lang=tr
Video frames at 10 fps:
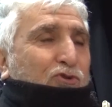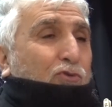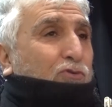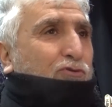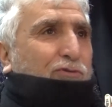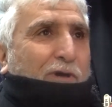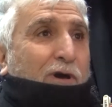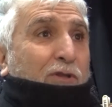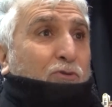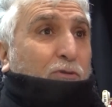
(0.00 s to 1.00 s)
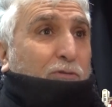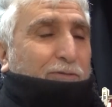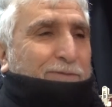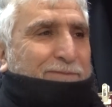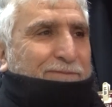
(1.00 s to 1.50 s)
Cumhurbaşkanı
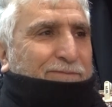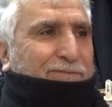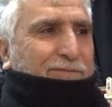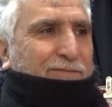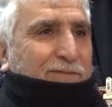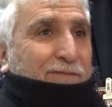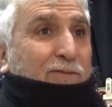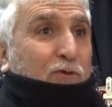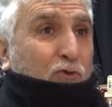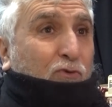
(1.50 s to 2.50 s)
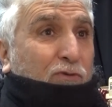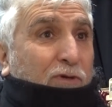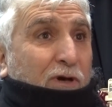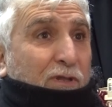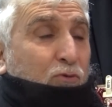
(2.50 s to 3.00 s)
Erdoğan, SSK ve Bağkur
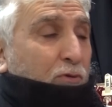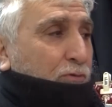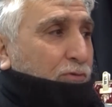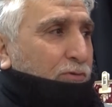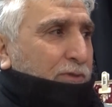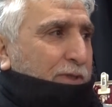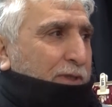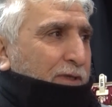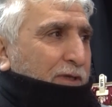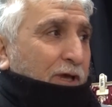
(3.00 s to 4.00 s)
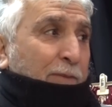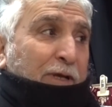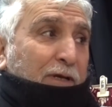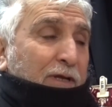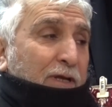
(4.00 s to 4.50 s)
emekli maaşlarının Ocak
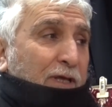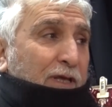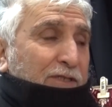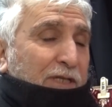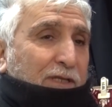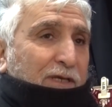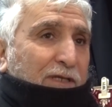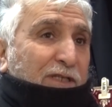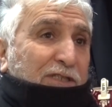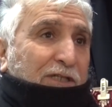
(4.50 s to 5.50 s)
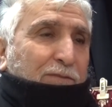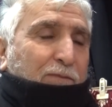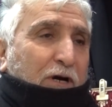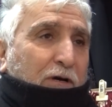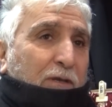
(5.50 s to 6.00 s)
2024'ten itibaren